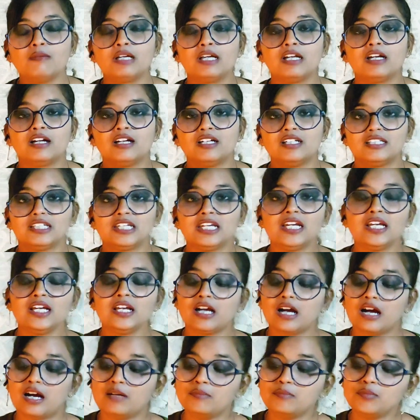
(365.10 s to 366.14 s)
है ना ये
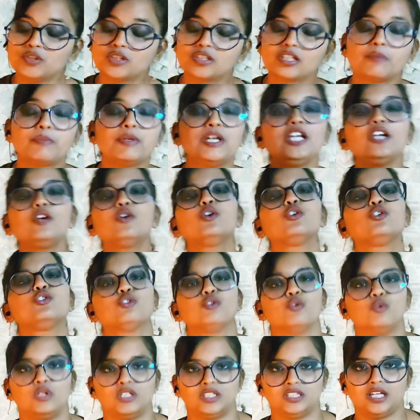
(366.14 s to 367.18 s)
हम सभी को
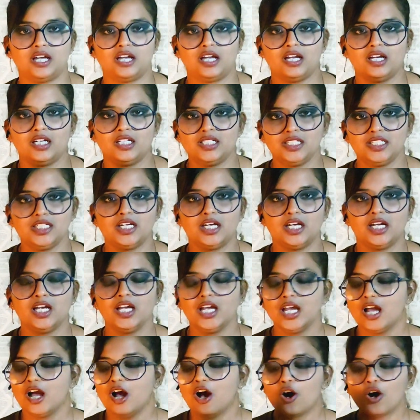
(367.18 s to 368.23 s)
जोड़ता है ठीक है
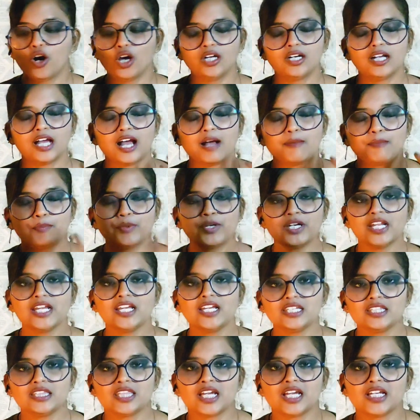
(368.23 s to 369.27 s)
और अपने
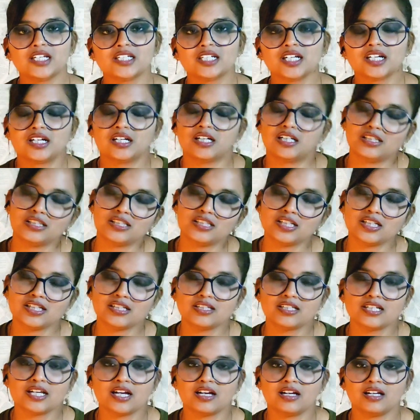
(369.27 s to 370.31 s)
ही देश के कल्चर
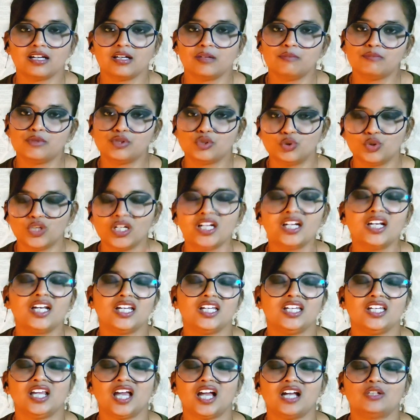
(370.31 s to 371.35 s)
से अगर हम जुड़े
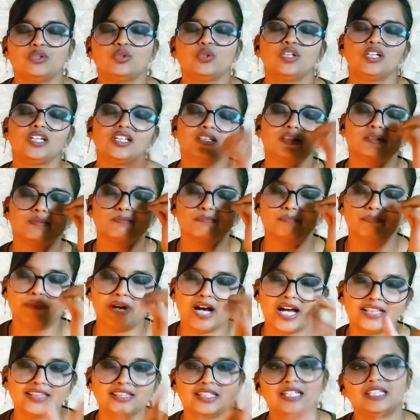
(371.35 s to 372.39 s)
नहीं यार तो किस
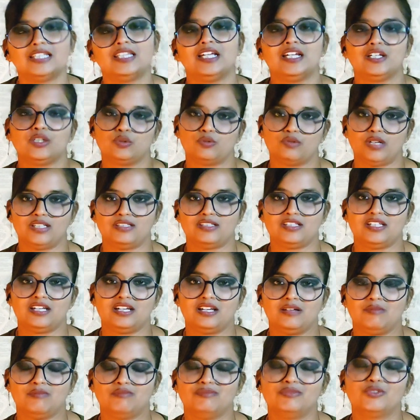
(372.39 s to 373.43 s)
बात के देशवासी
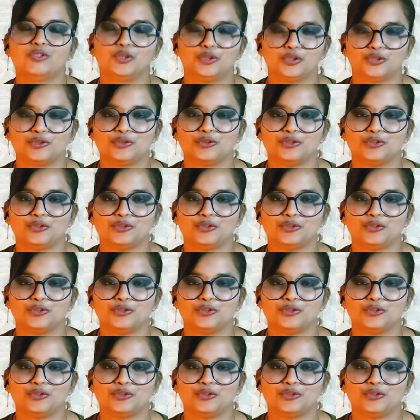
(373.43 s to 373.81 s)
हैं सोचो